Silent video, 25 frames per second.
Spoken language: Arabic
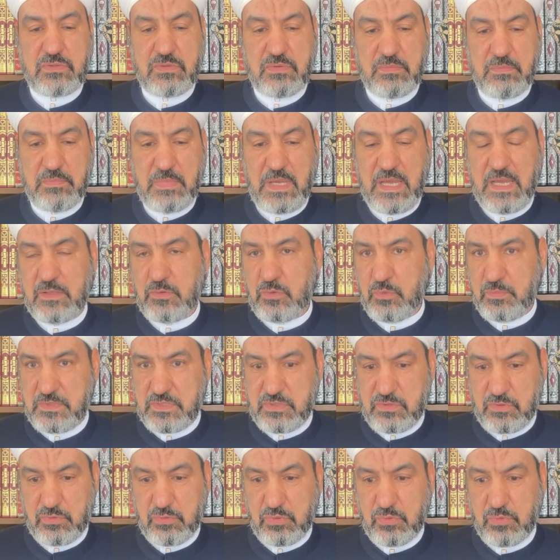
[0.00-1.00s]
بعد
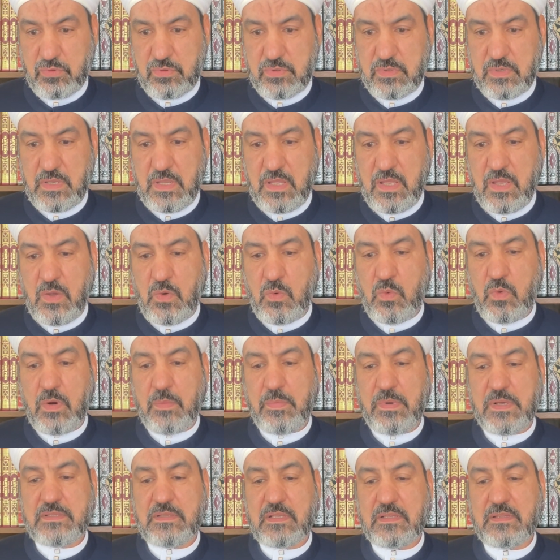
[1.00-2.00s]
بالستور
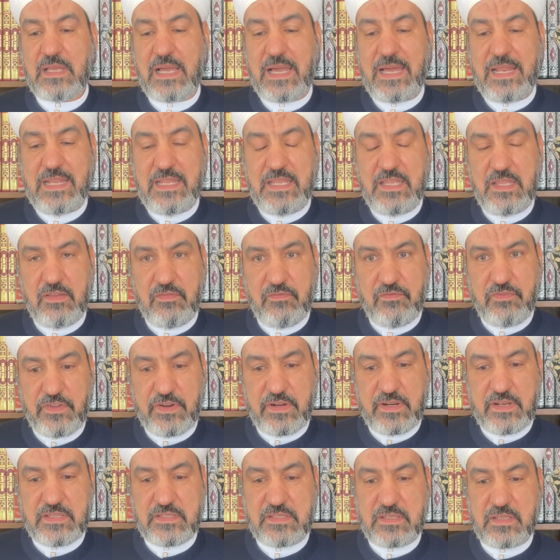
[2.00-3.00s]
وبسط عليهم في
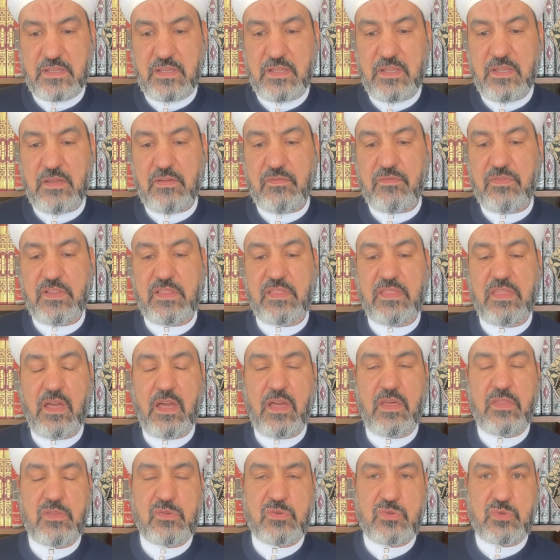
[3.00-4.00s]
الرزق
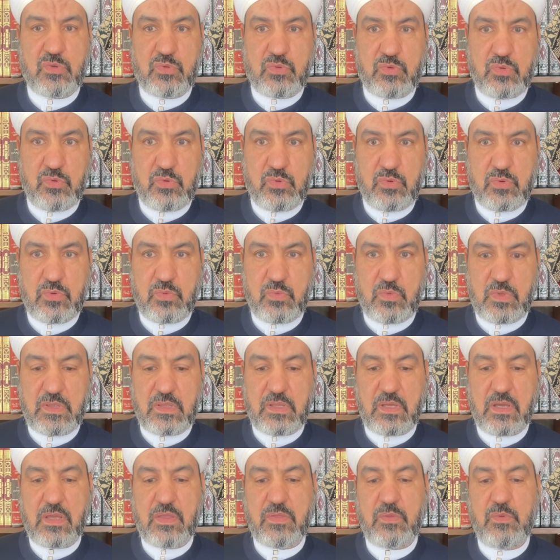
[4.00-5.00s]
فاتخذوا السطور
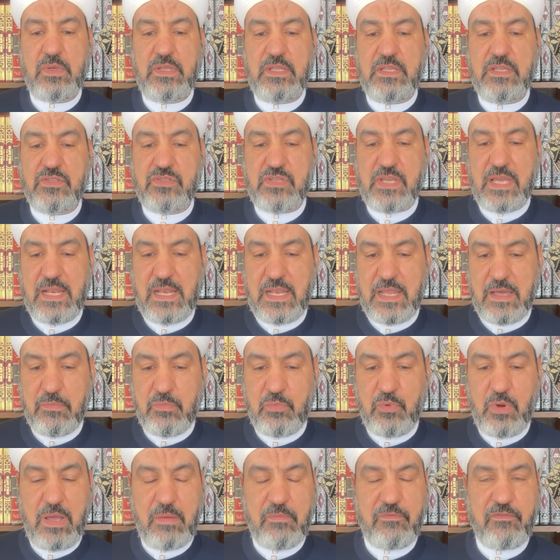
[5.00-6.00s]
واتخذوا الحجال
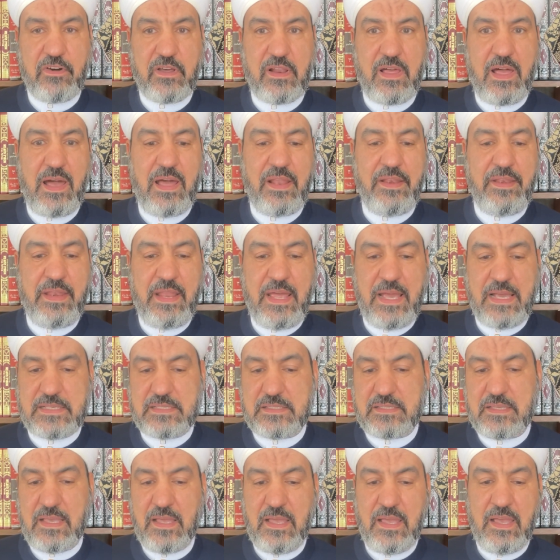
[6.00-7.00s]
أبواب فرأى
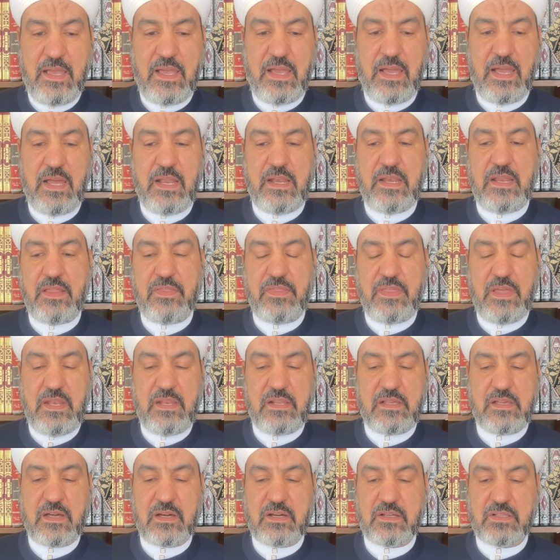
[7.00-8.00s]
الناس أن
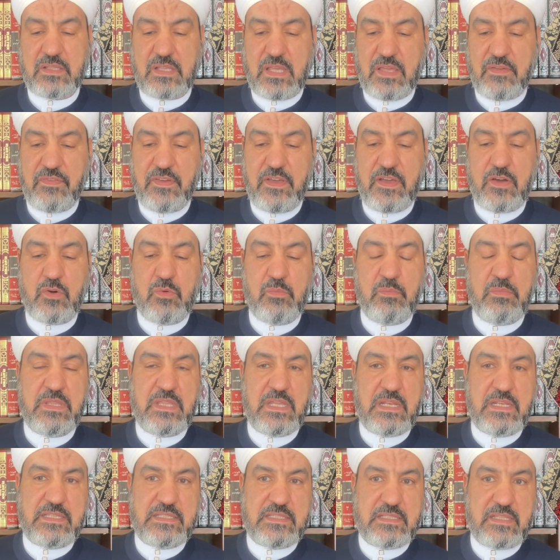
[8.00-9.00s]
ذلك قد كفاهم من
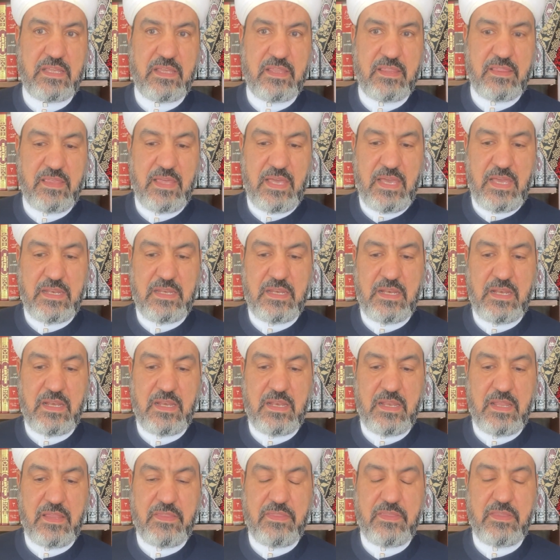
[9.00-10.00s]
الاستئذان
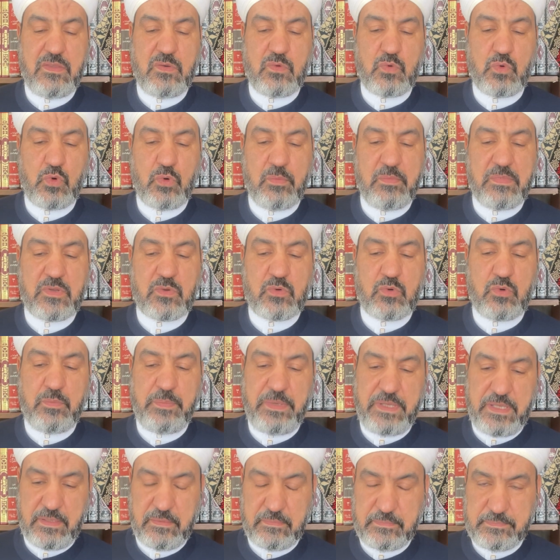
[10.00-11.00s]
الذي أمروا
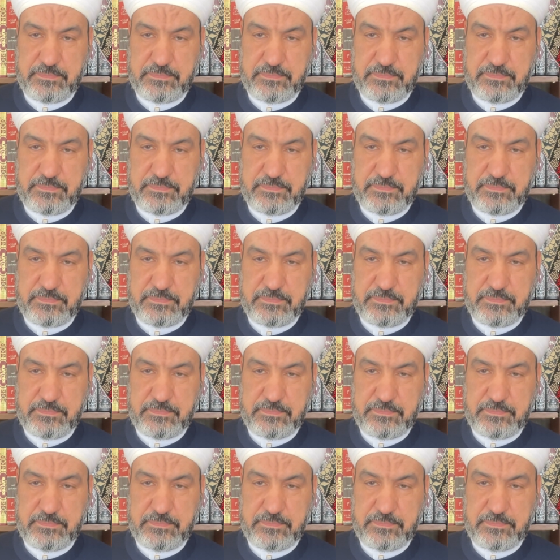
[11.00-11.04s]
به